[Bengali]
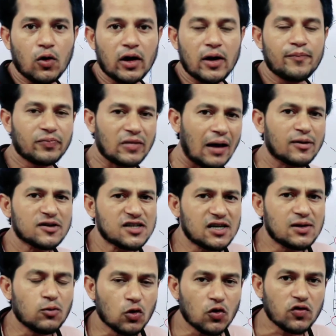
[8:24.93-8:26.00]
করে আমরা
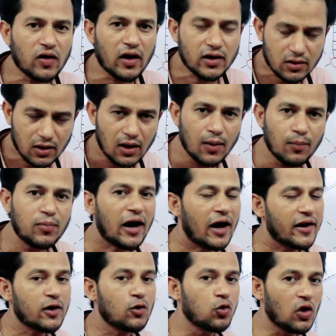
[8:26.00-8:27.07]
জানি মনোসাইট
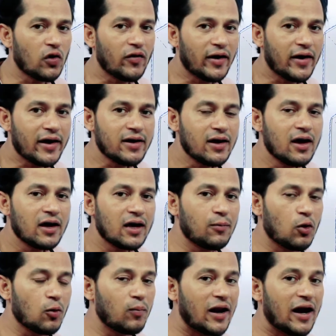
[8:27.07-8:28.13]
ব্লাডে ঘুরে বেড়ায়
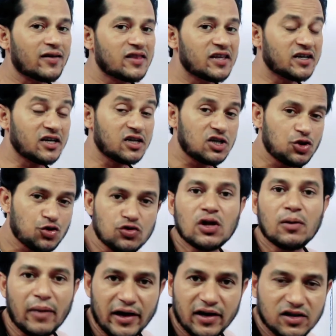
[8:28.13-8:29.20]
এবং ব্লাড থেকে টিস্যুতে
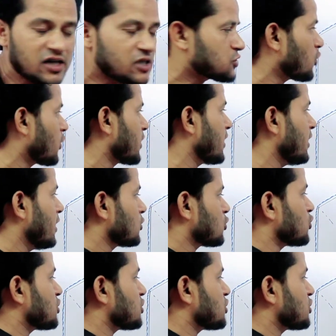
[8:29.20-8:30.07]
মাইগ্রেট করে তো